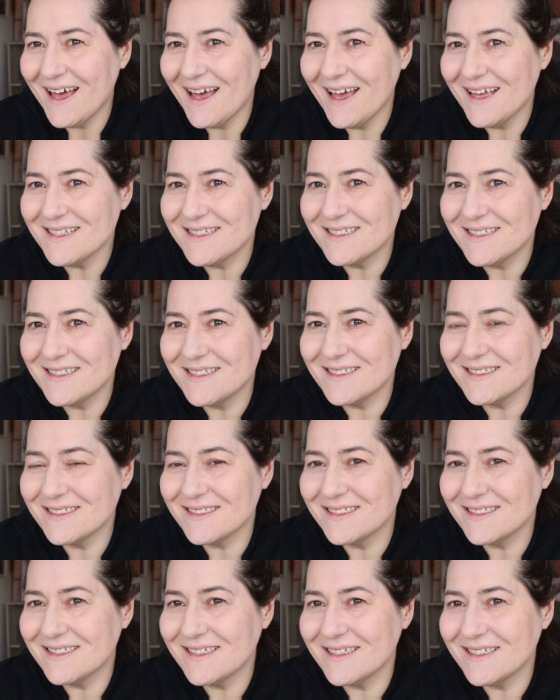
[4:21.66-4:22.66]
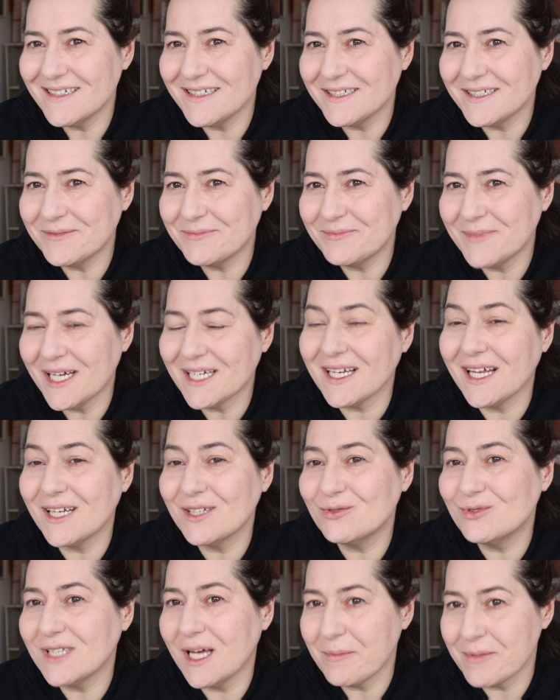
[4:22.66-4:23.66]
es ähm, hat
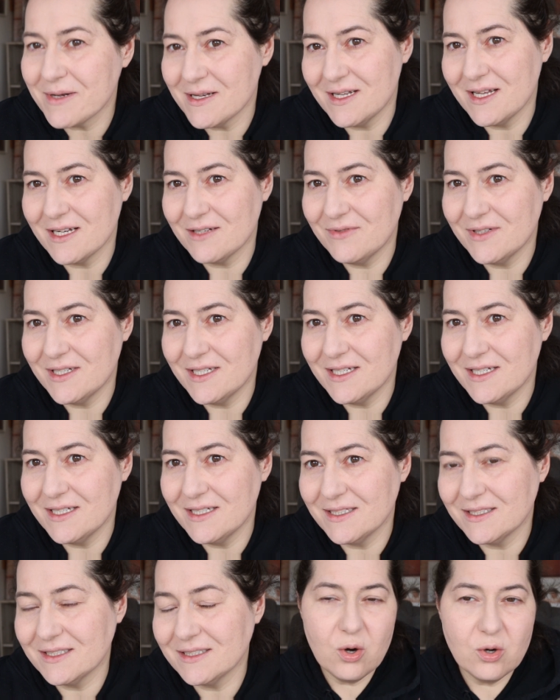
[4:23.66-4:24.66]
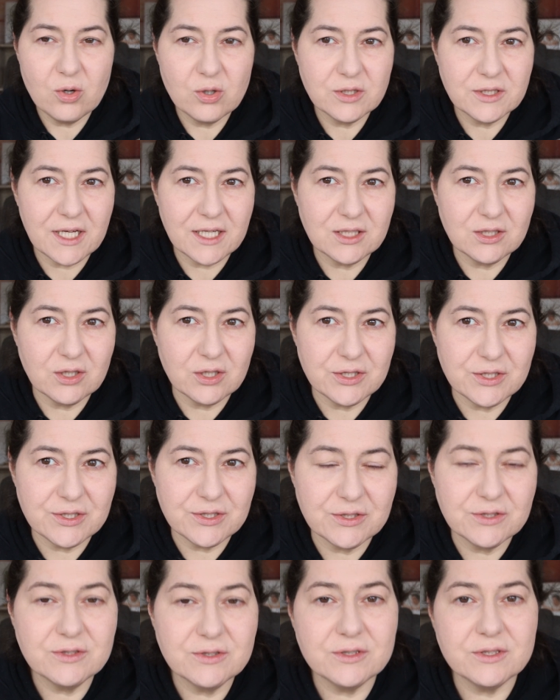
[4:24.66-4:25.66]
ganz gut abgedeckt, finde ich. Und
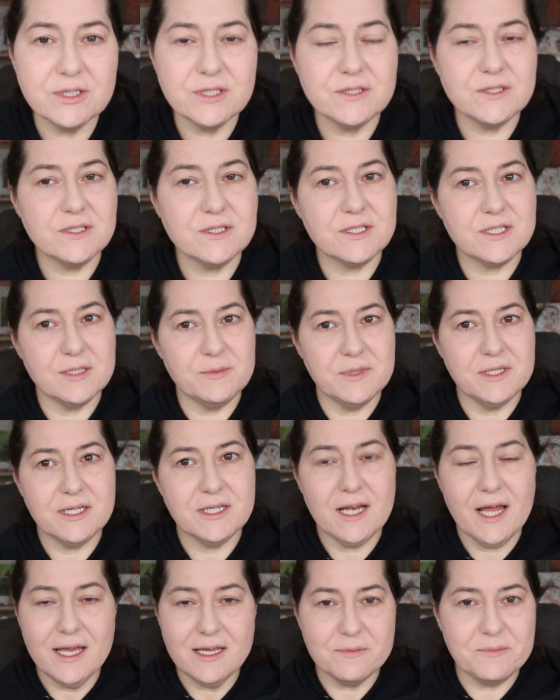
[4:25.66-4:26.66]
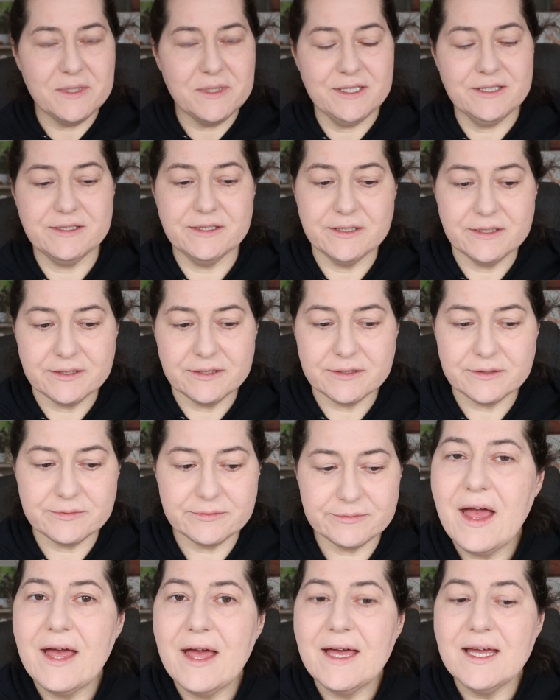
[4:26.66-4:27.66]
ansonsten ist es ziemlich gleichmäßig.
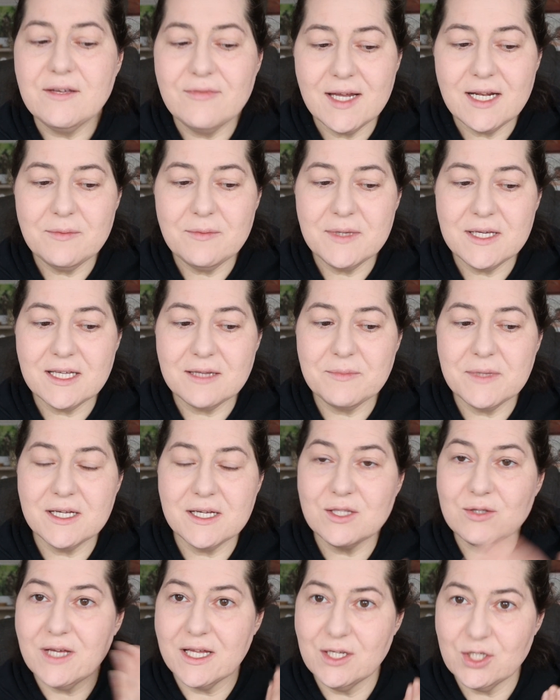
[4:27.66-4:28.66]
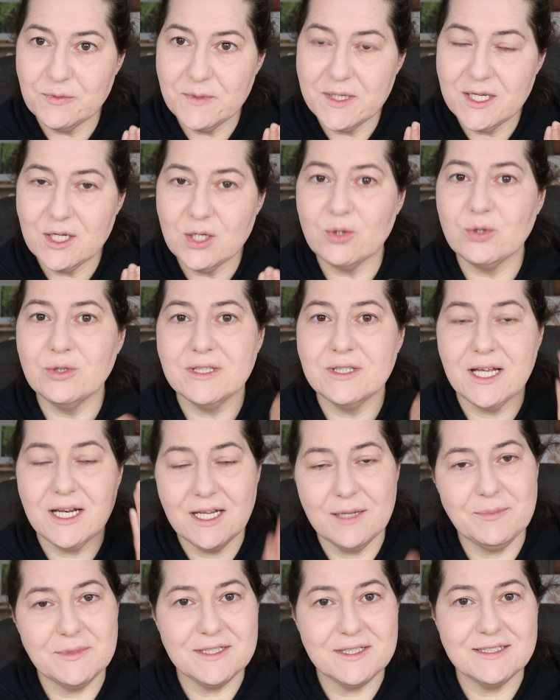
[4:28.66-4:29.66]
Ich werde mich jetzt mal zu Ende schminken und dann
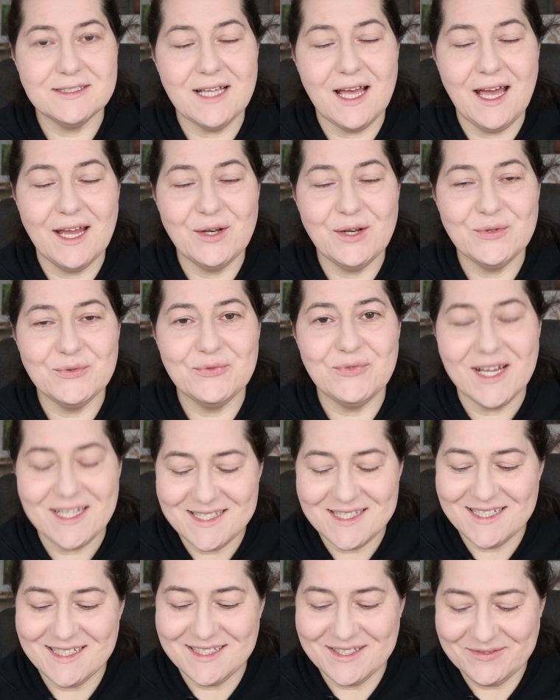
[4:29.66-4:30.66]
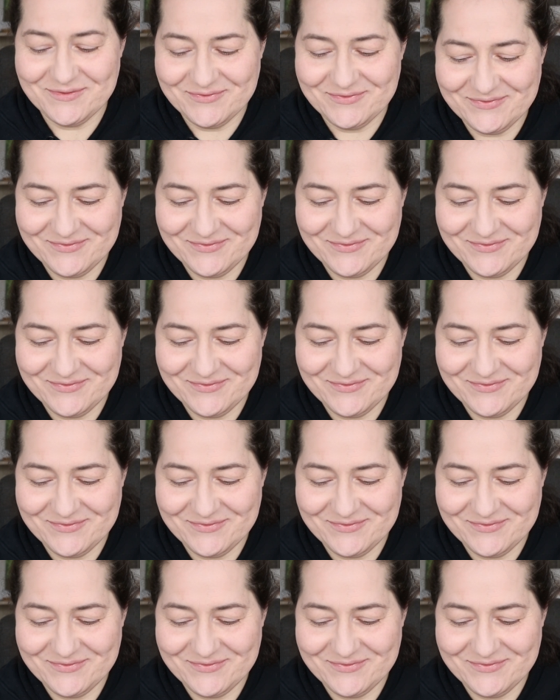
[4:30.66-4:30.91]
gibt es ein Fazit.